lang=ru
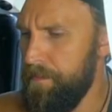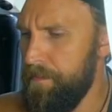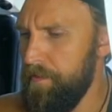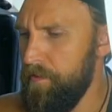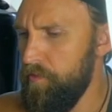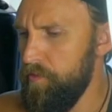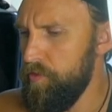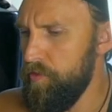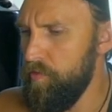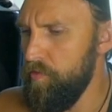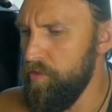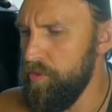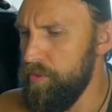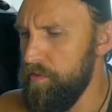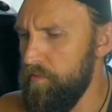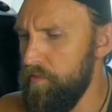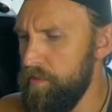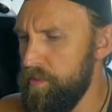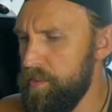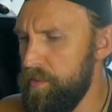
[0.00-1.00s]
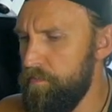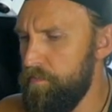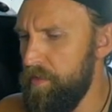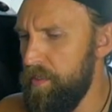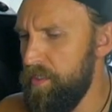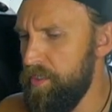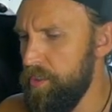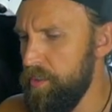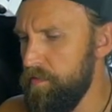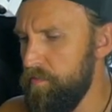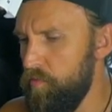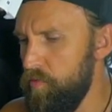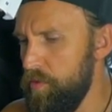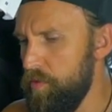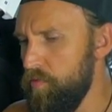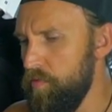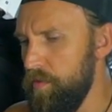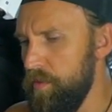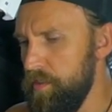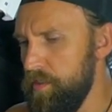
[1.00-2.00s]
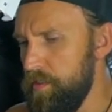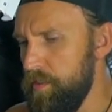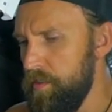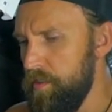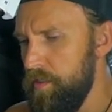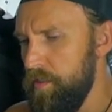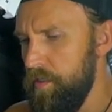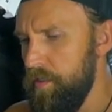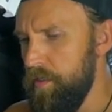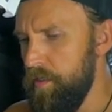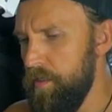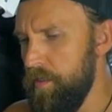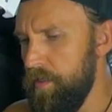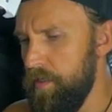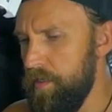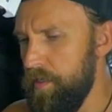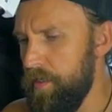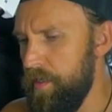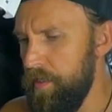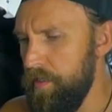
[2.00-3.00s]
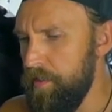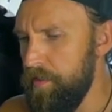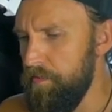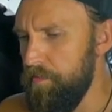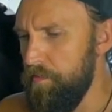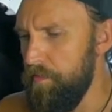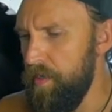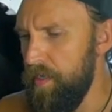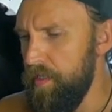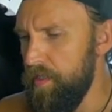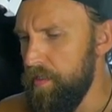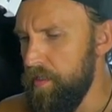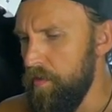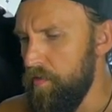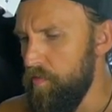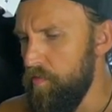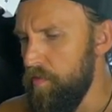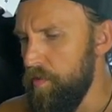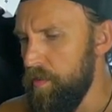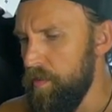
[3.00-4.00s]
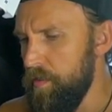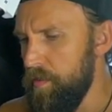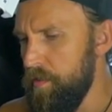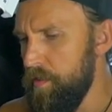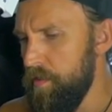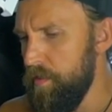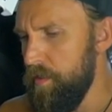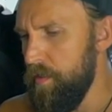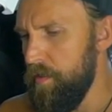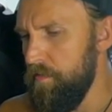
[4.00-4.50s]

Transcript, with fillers: Ну что ж, вот теперь сейчас будет у нас хендмейд такой, как